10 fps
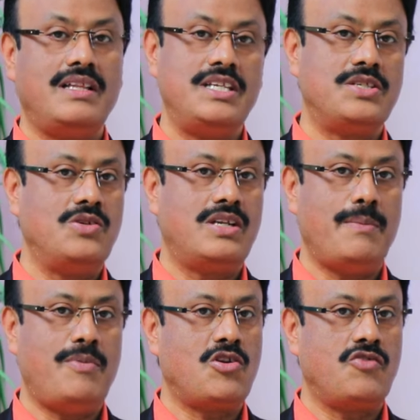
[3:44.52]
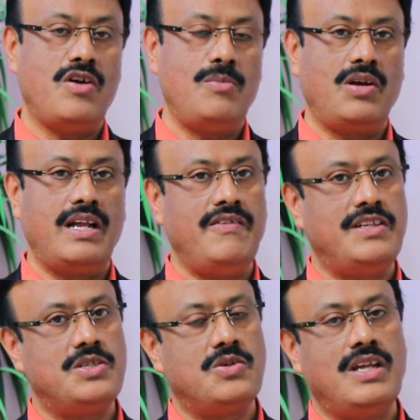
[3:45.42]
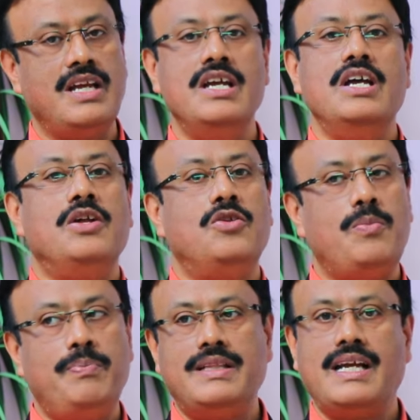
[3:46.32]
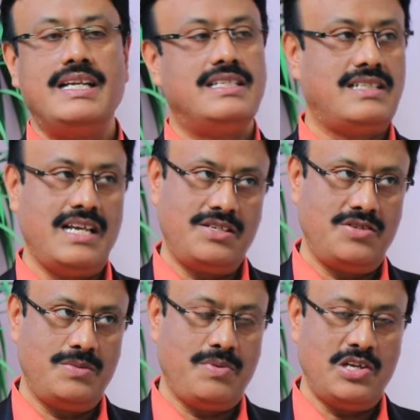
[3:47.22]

బాగా తీసుకుంటే ఆ పౌడర్ ఫామ్లో కానీ ఏమైనా తీసుకుంటే నొప్పి తగ్గించే ఛాన్స్ ఉంటుంది